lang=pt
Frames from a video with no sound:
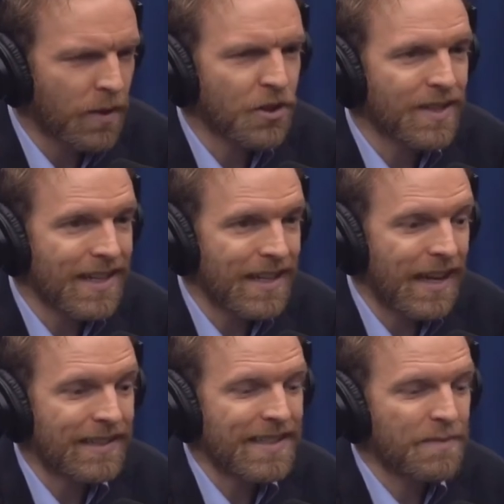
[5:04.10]

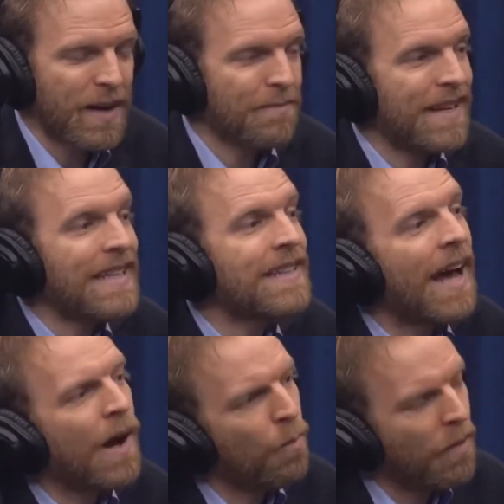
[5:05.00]
treinadas para
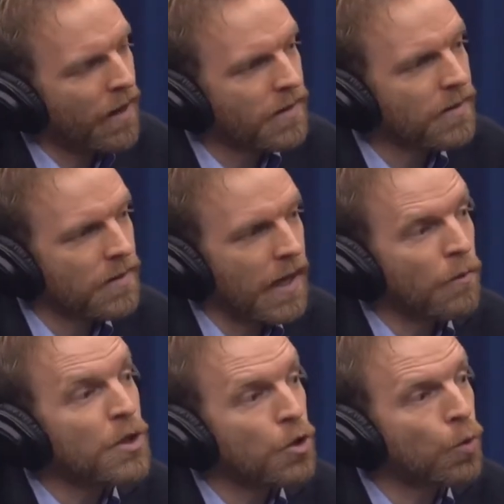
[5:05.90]
blindar o país. É um
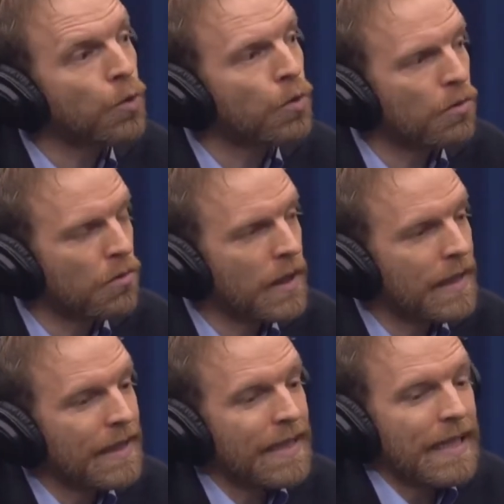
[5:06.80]
escudo.
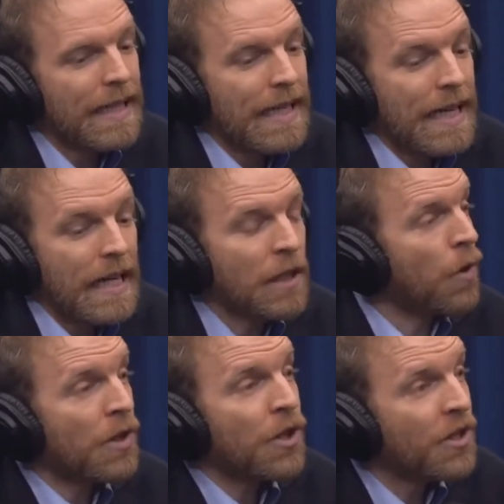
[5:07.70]
E
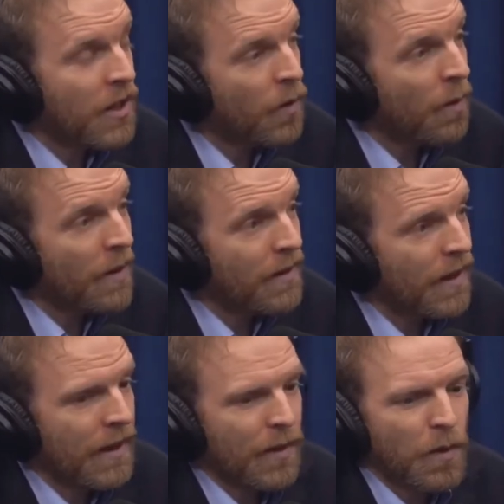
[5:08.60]
durante a ditadura
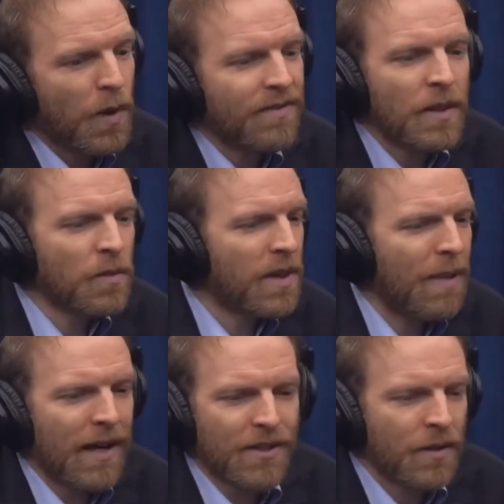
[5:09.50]
militar, quando havia um
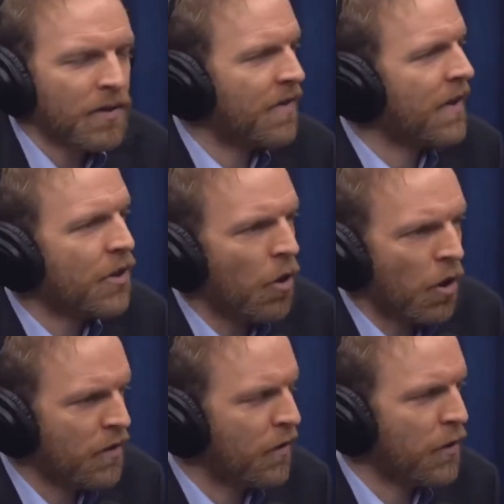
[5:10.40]
debate na Universidade de
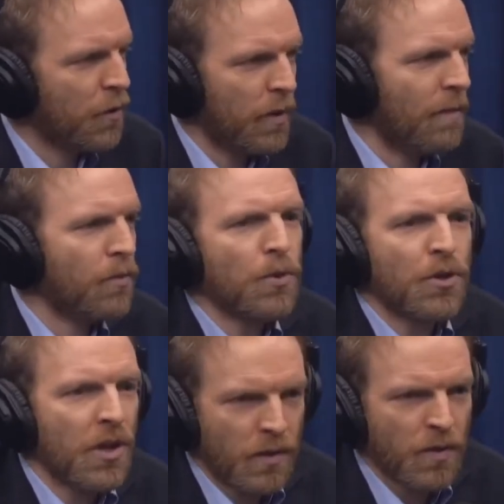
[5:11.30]
Oxford sobre abuso de
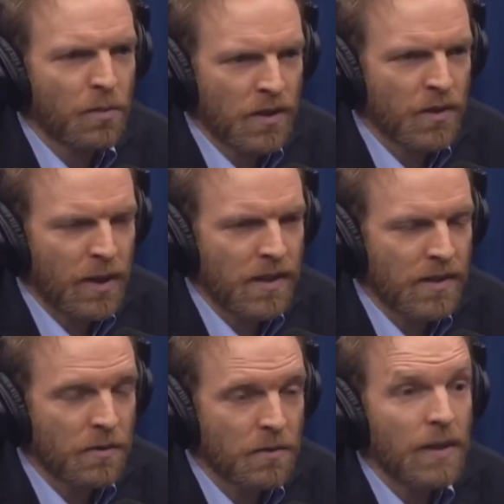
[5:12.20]
direitos humanos no
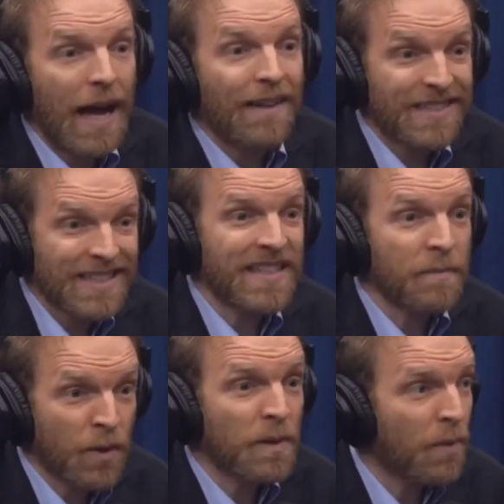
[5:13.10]
Brasil, havia
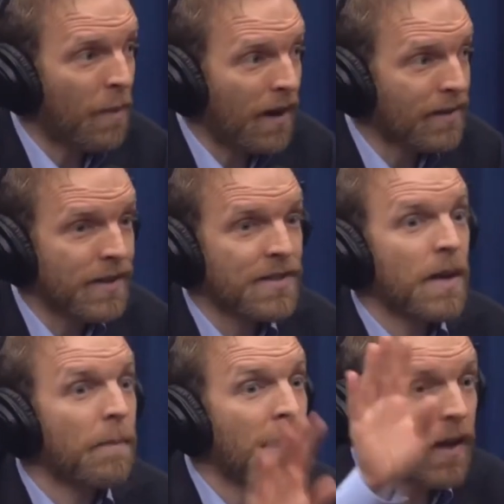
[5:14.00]
sempre o um diplomata e dizia:
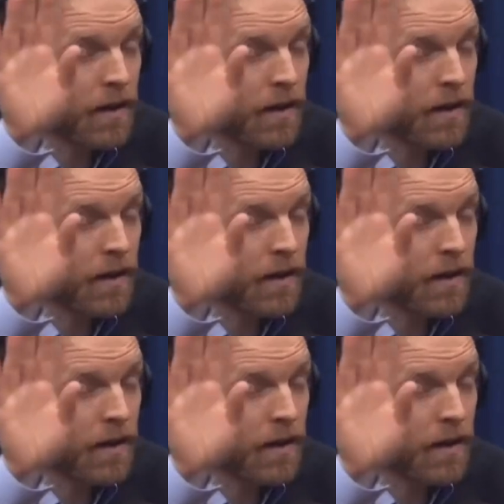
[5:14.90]
peraí,